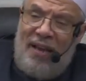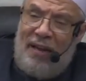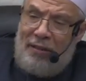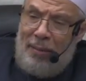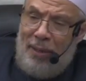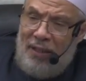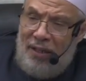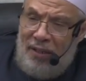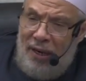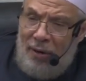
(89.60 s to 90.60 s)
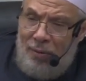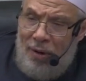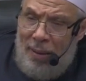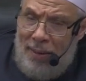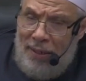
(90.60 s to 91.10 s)
عندما تنتقل
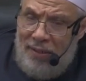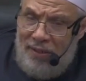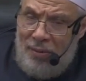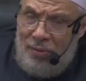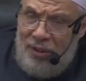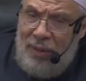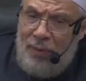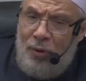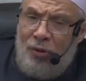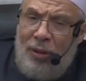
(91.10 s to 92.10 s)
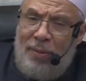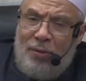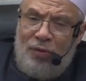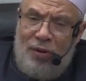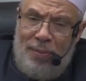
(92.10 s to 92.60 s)
إلى بيت الزوجية وتحتبس
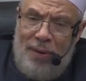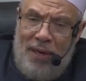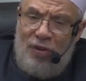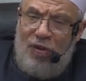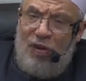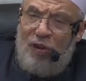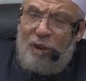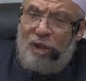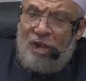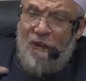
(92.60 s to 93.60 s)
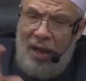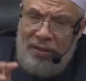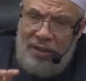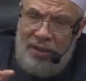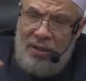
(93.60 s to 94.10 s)
في بيته
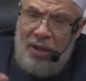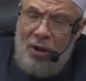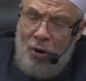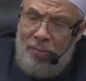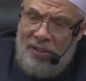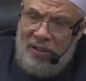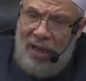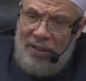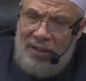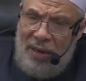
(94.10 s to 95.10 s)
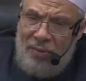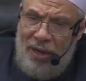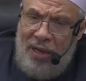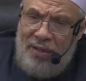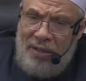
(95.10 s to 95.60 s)
لمصلحته ومصلحة
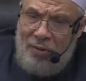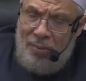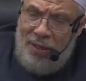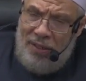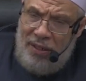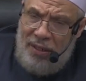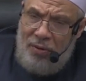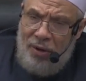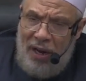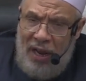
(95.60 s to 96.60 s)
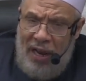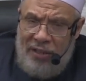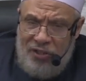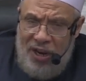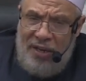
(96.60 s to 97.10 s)
أولاده وبيته ورعاية
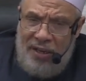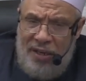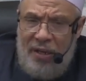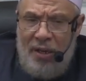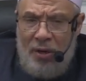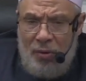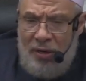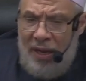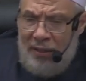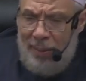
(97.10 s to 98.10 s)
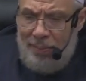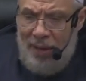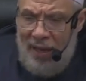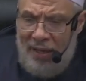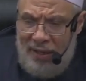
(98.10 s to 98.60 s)
شأنه هنا
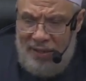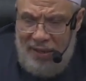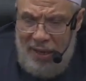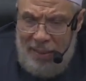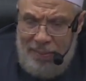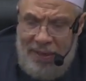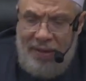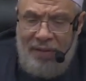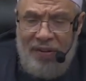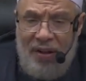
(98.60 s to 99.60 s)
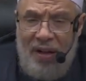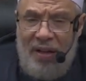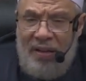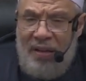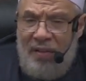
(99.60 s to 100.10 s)
تبدأ حساب النفقة
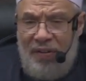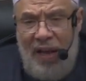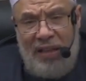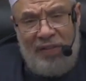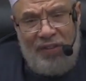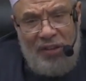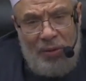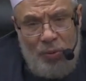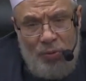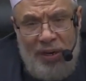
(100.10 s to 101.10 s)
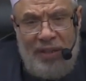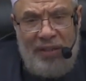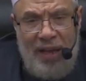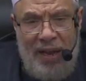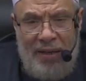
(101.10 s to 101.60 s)
في هذه الفترة يكون
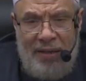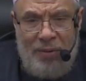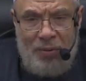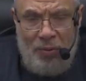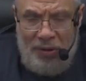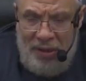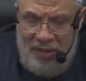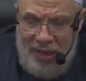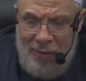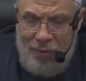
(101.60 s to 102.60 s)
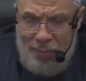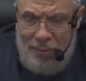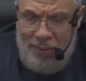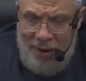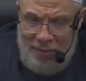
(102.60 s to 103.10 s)
التهادي والتزاور
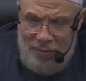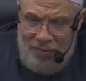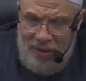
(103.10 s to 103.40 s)
بالمعروف